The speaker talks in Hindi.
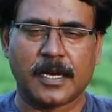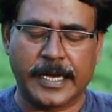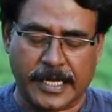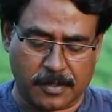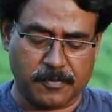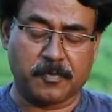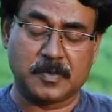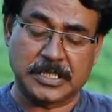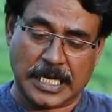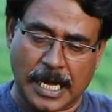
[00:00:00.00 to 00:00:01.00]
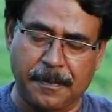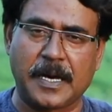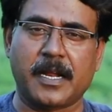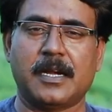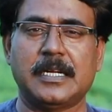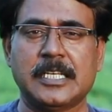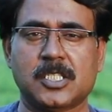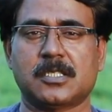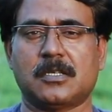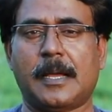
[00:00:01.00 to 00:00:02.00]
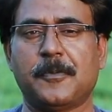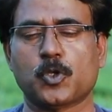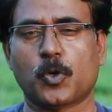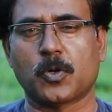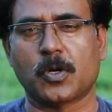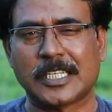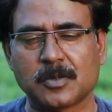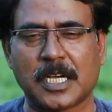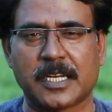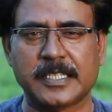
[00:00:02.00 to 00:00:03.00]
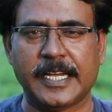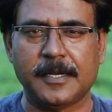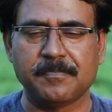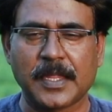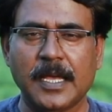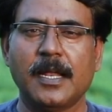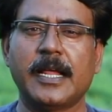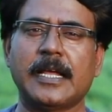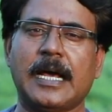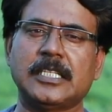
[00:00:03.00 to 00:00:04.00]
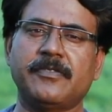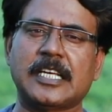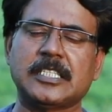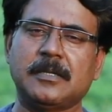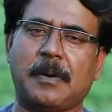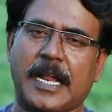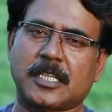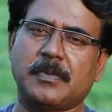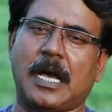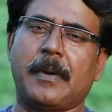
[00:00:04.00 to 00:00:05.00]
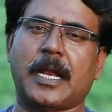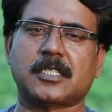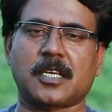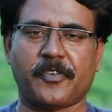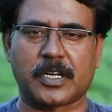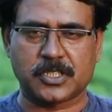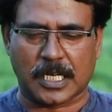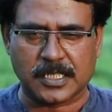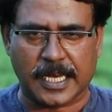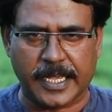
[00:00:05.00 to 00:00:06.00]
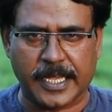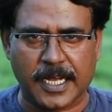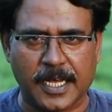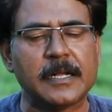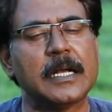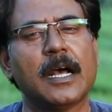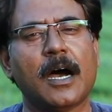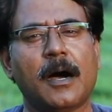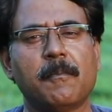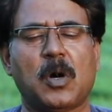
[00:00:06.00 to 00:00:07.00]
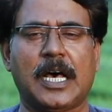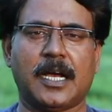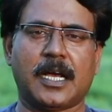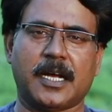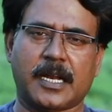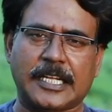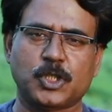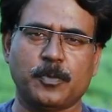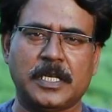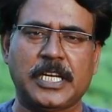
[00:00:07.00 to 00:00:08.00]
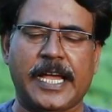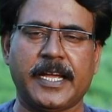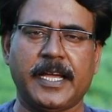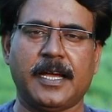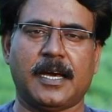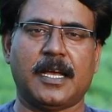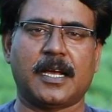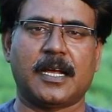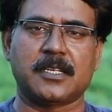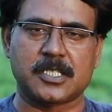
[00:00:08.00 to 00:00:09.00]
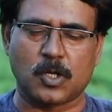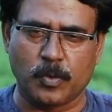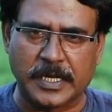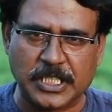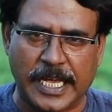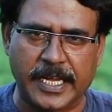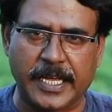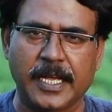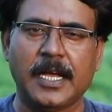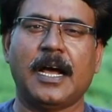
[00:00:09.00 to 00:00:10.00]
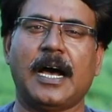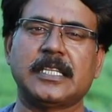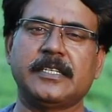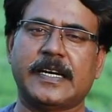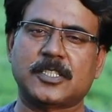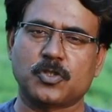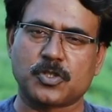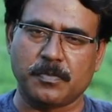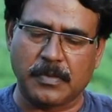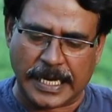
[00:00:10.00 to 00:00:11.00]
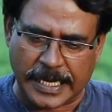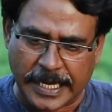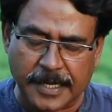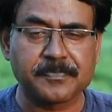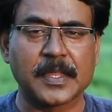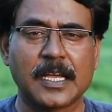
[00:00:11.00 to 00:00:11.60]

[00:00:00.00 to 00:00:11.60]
खैर यहाँ पर इस एपिसोड को ख़त्म करते हैं लेकिन आदिवासी भारत में हमारा सफ़र चलता रहेगा हम अलग अलग राज्यों में जाएंगे अलग अलग ज़िलों में जाएंगे आदिवासियों से मिलेंगे